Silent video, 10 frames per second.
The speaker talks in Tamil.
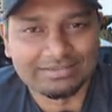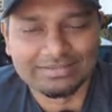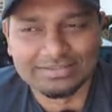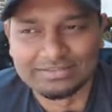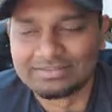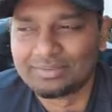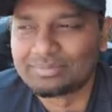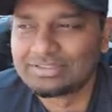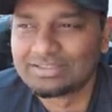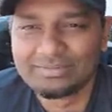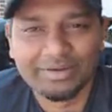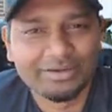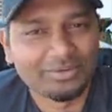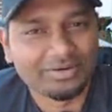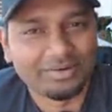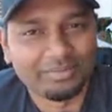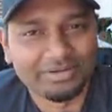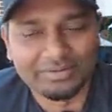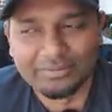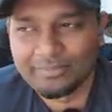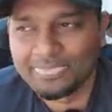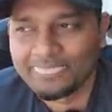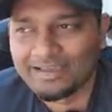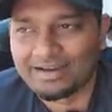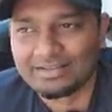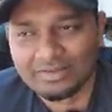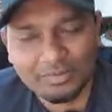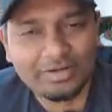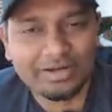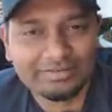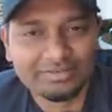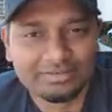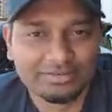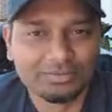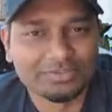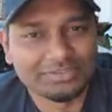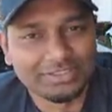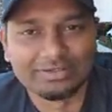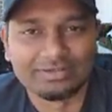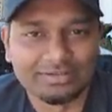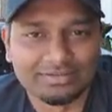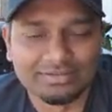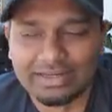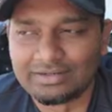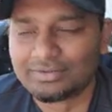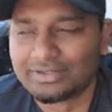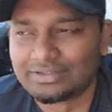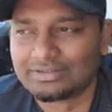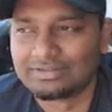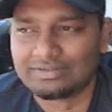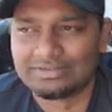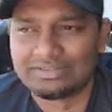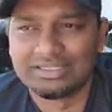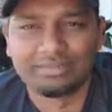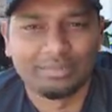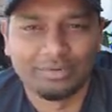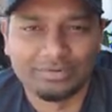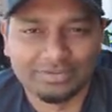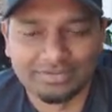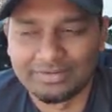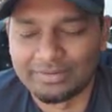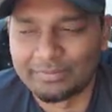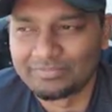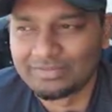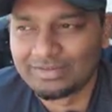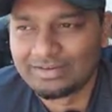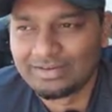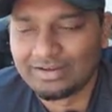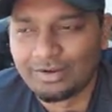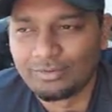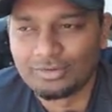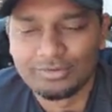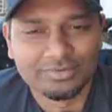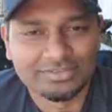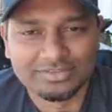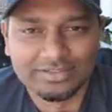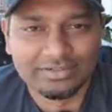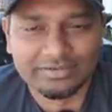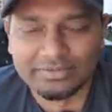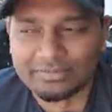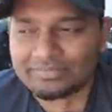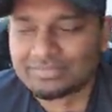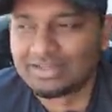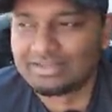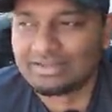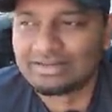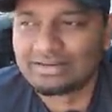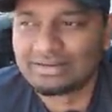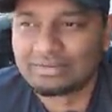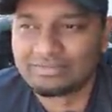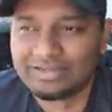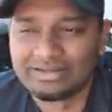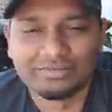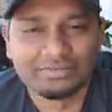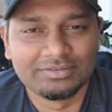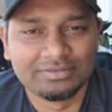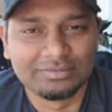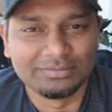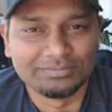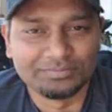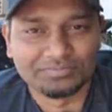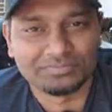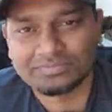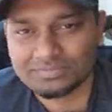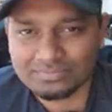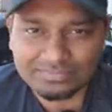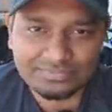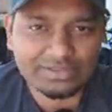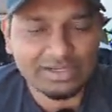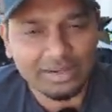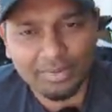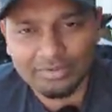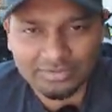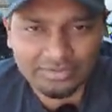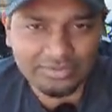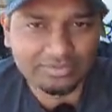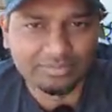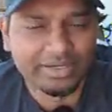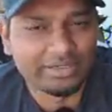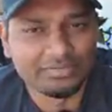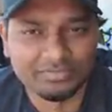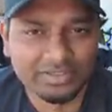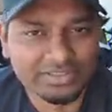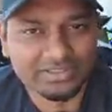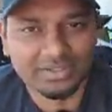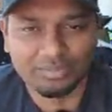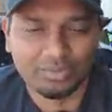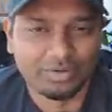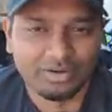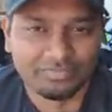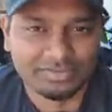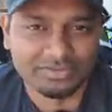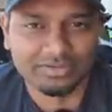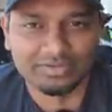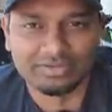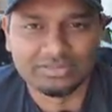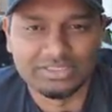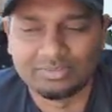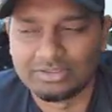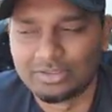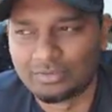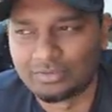தான் இருந்துச்சு எப்படி திடீர்னு பைக் ஓட்டுறான் அப்படின்ட்டு ஆனால் அதுக்கு முன்னாடி வந்து ஒரு சீக்ரெட் இருக்குது எனக்கும் எங்கள் சின்ன மாமா ஒருத்தங்க இருக்காங்க அவங்களுக்கும் ஒரு சீக்ரெட் இருக்குது அது என்னென்னா வீட்டில் வந்து அப்பா வந்து பைக் வச்சுட்டு தான் போவார் ஆஃபீஸ்க்கு அவருக்கு ஜீப்பு தான்